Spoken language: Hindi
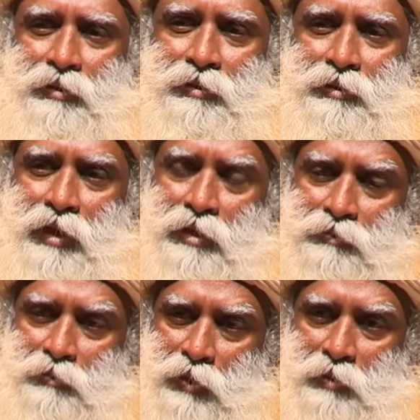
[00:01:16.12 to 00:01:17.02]
ऐसी
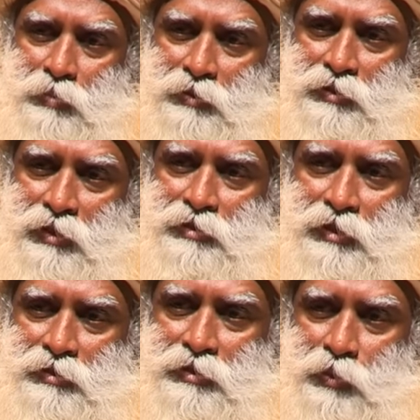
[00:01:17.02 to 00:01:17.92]
किसी चीज ने एक भी
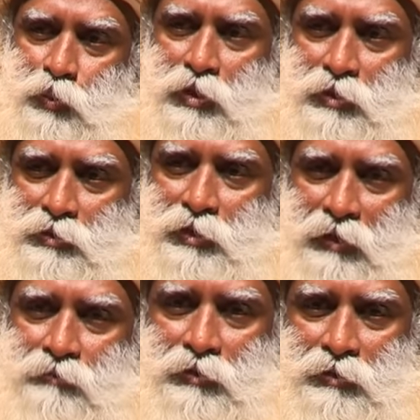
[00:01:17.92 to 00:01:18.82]
व्यक्ति के लिए काम नहीं
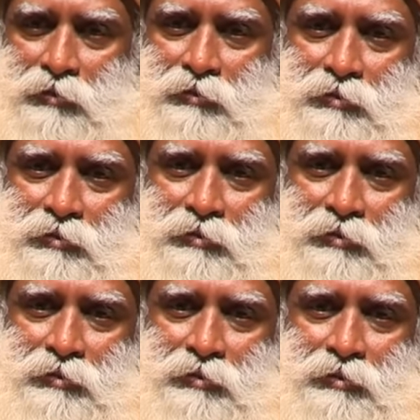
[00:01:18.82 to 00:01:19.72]
किया है कभी भी
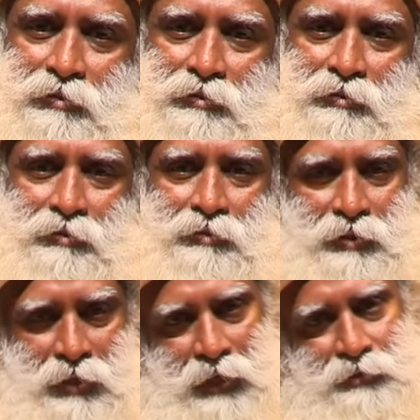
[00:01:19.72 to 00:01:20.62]

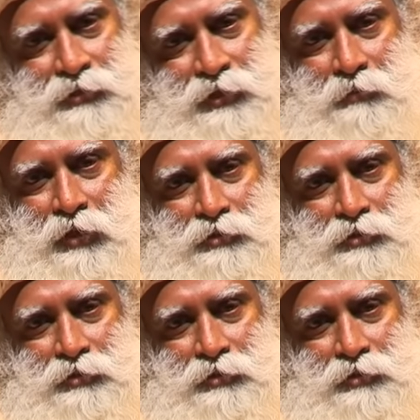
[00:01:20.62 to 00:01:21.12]
क्या इसने किया है